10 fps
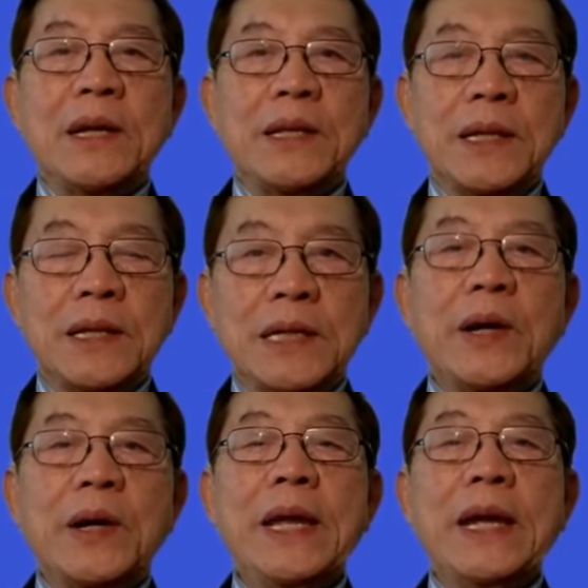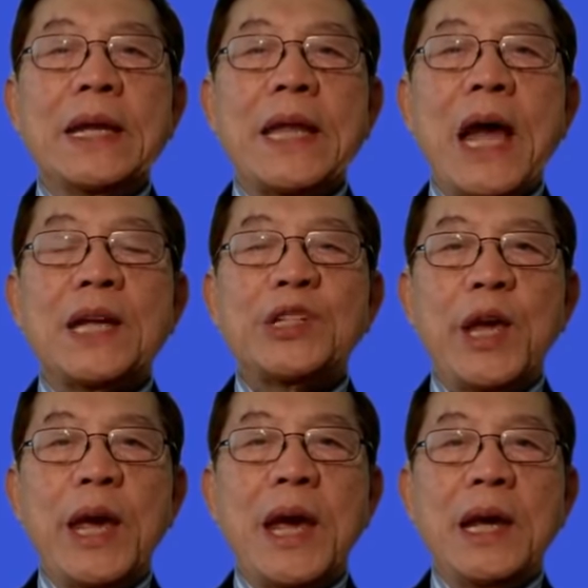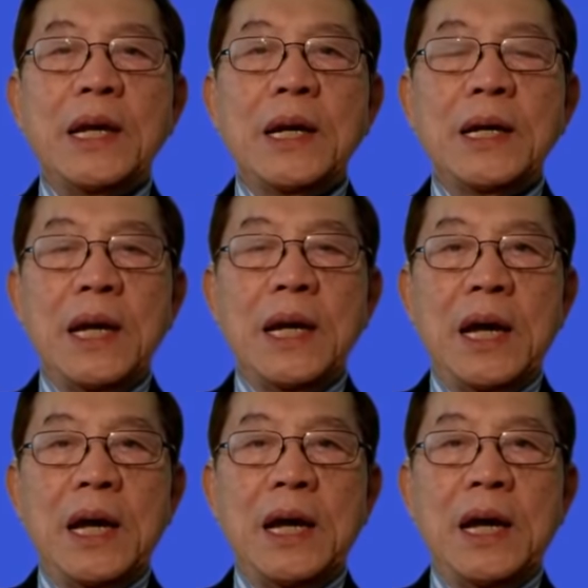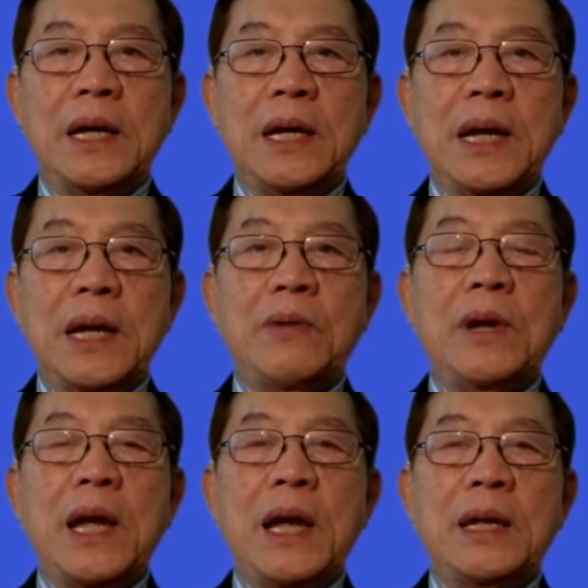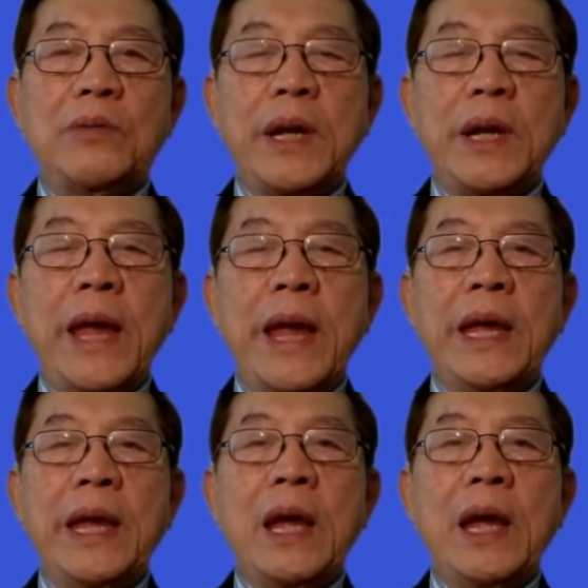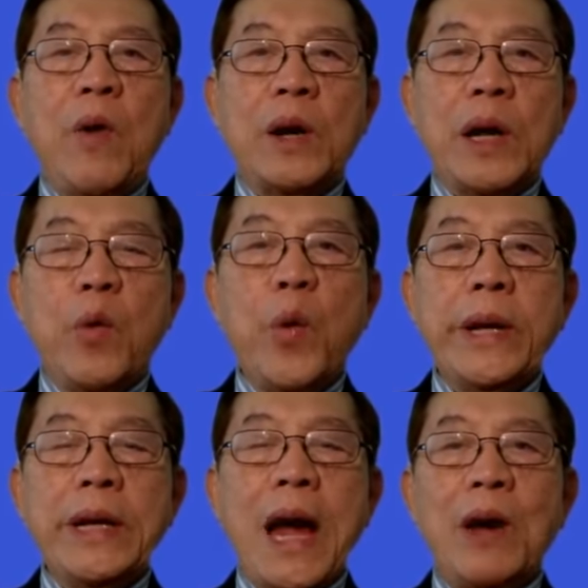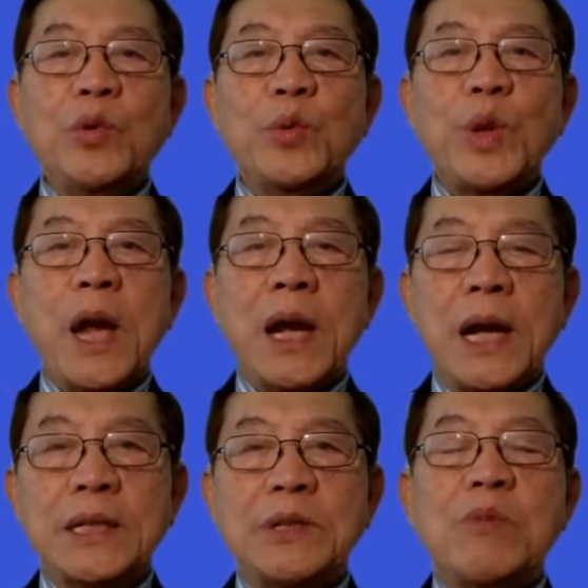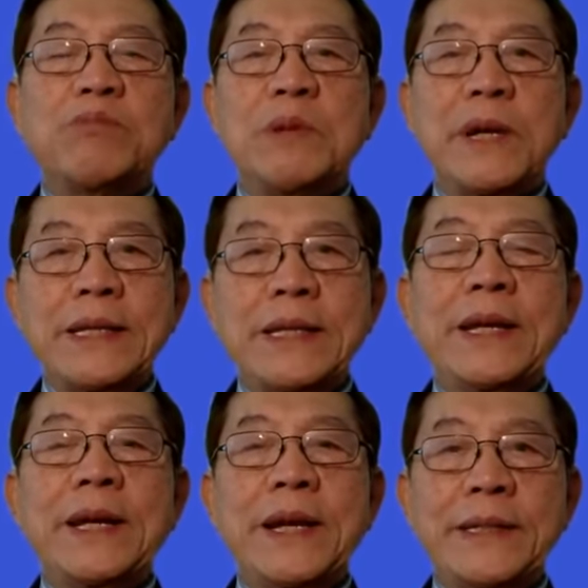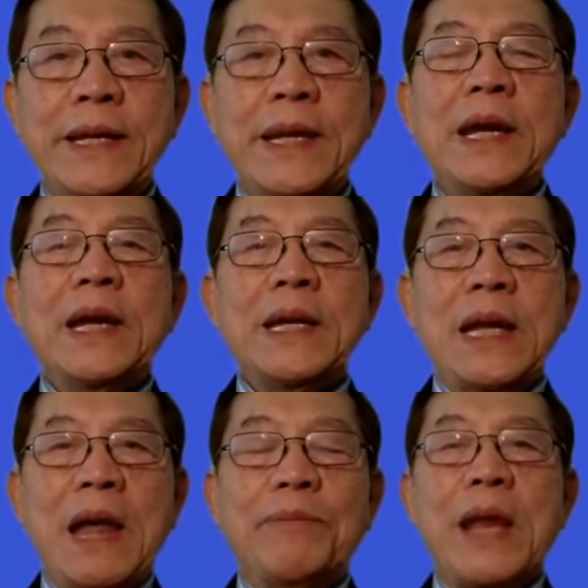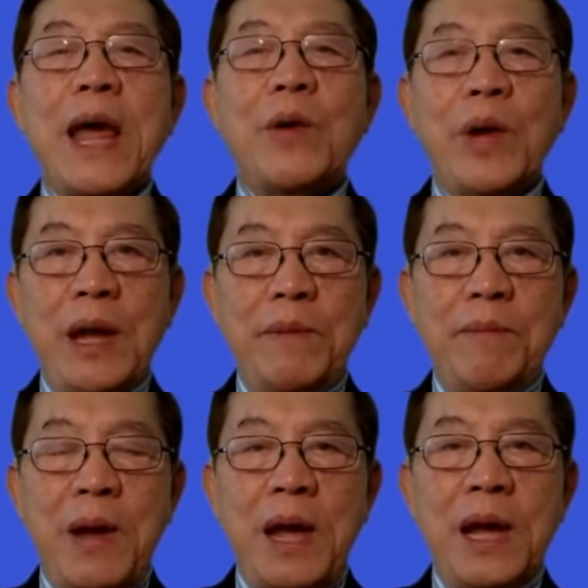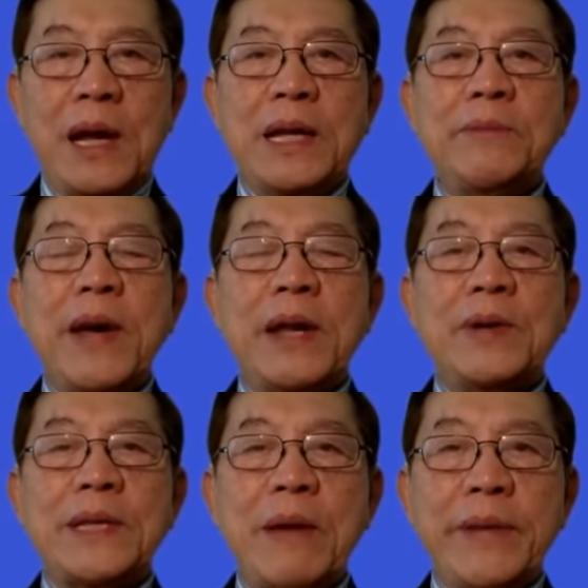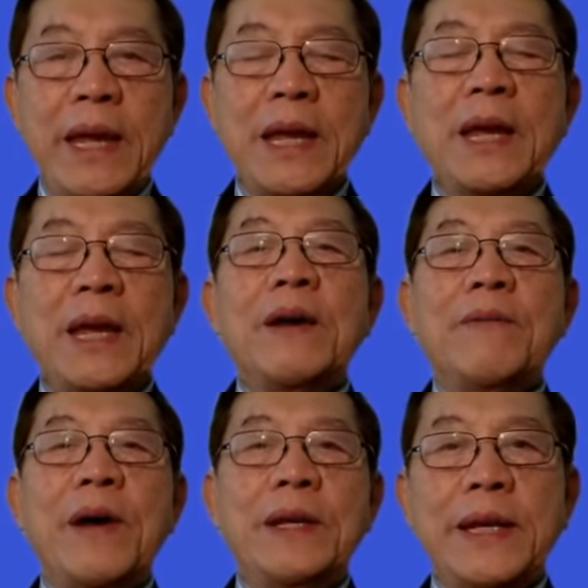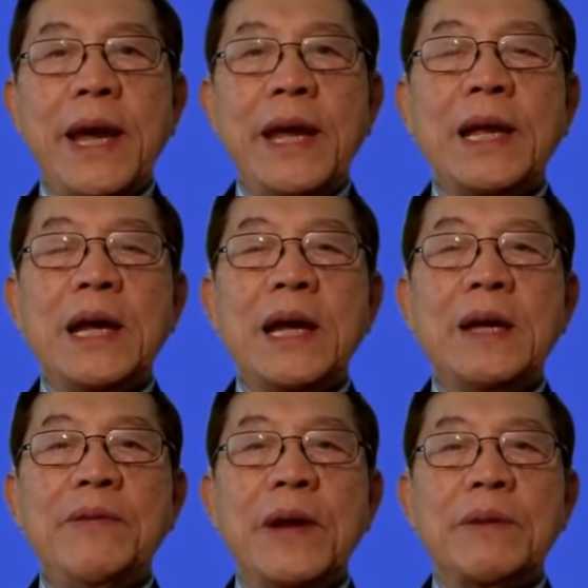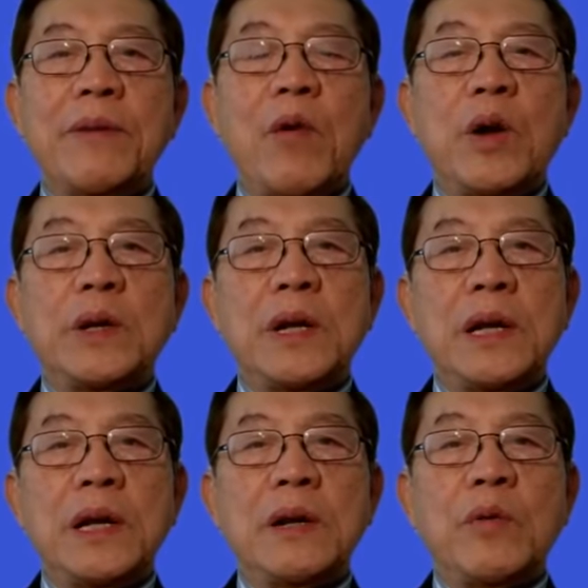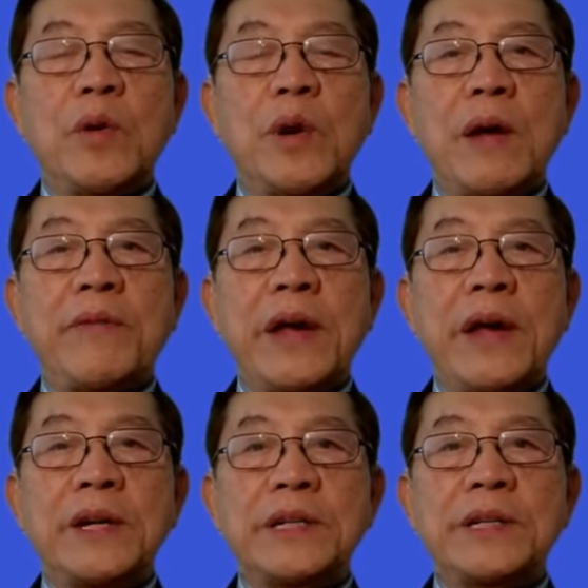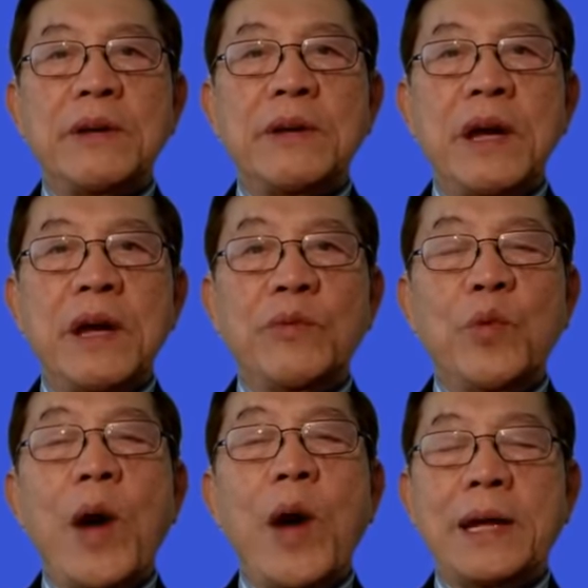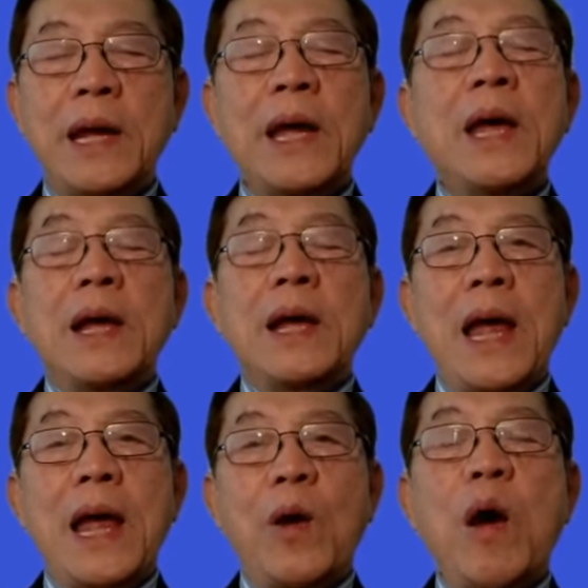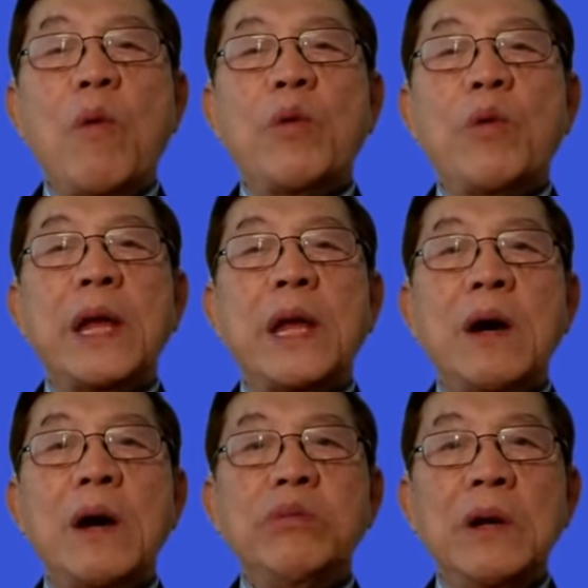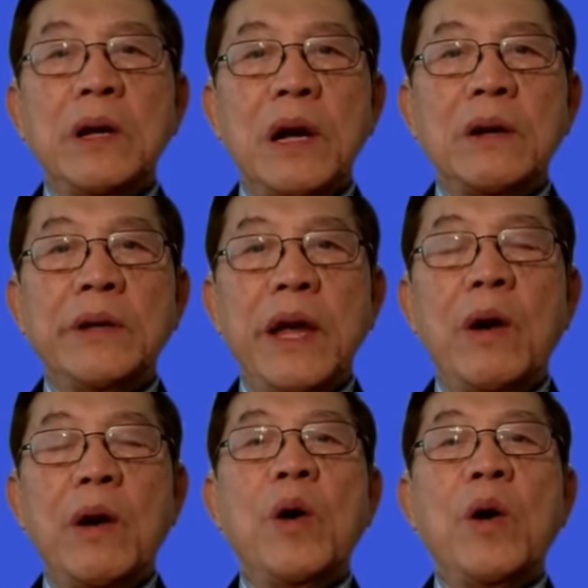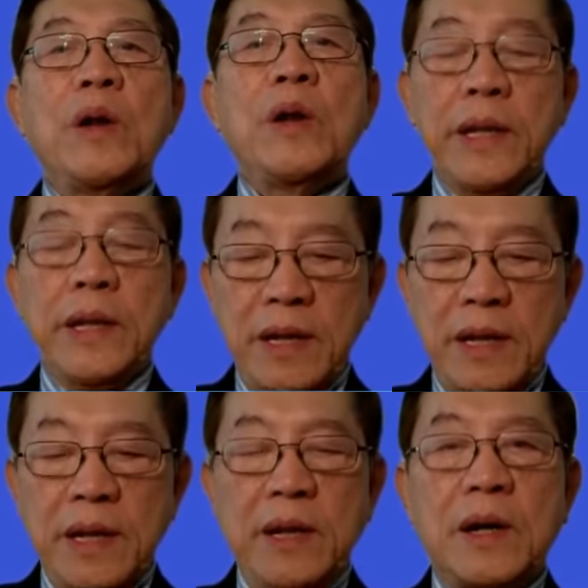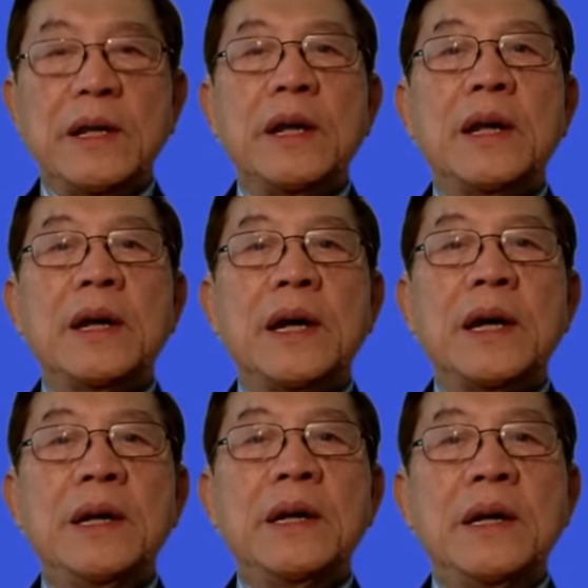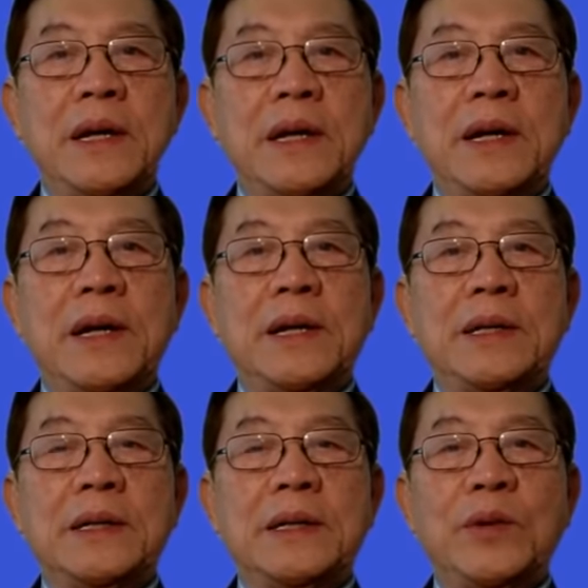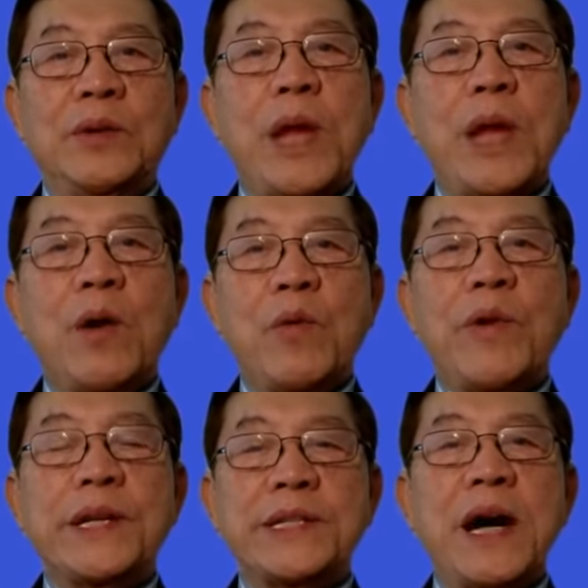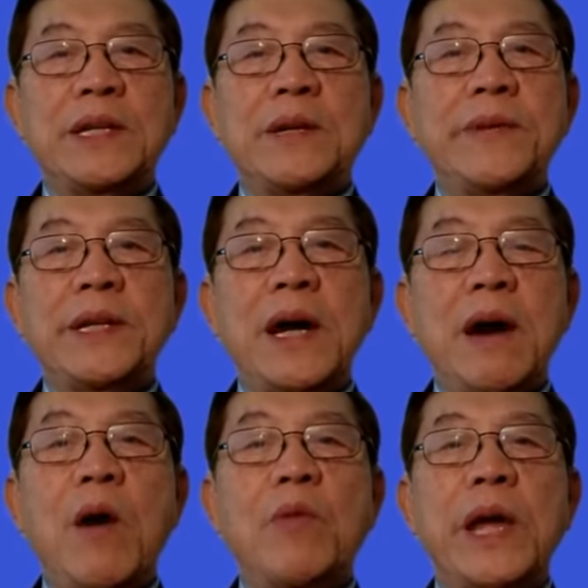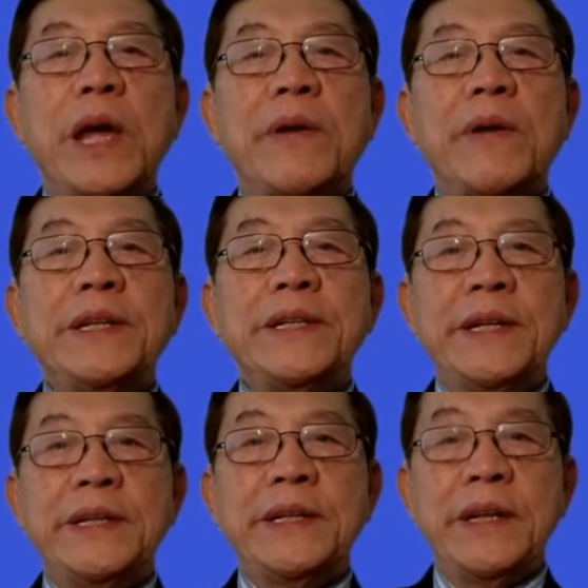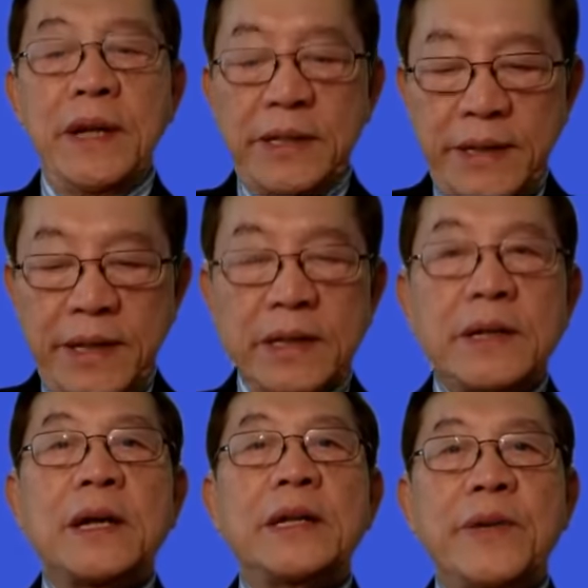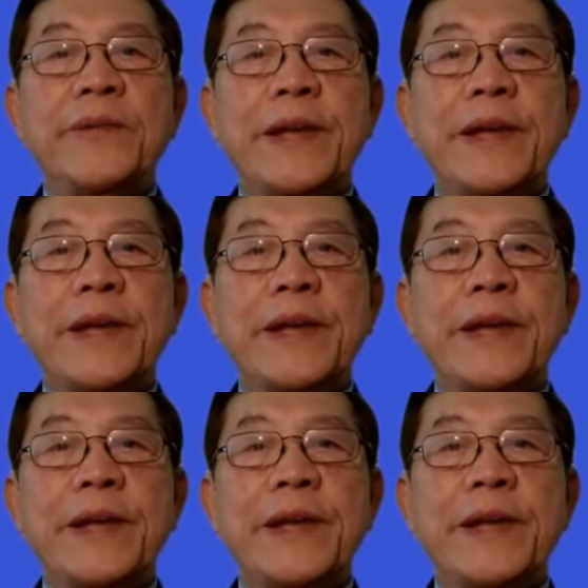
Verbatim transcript: Từ đó đi người ta sẽ à, kêu là chúng ta đề nghị hoặc là khuyến cáo chúng ta cần dùng những cái gì, cái gì để làm thế nào để mà cái men nó giảm đi. Và như thế đó, cái việc mà con uh, coronavirus uh, Phú Hán đó, là nó không có tấn công nhiều. Đó thì thì đó thì uh, uh, chúng ta cũng phải chờ, chứ bây giờ không có thể vào đi chi, uh, chi tiết được, thưa quý vị.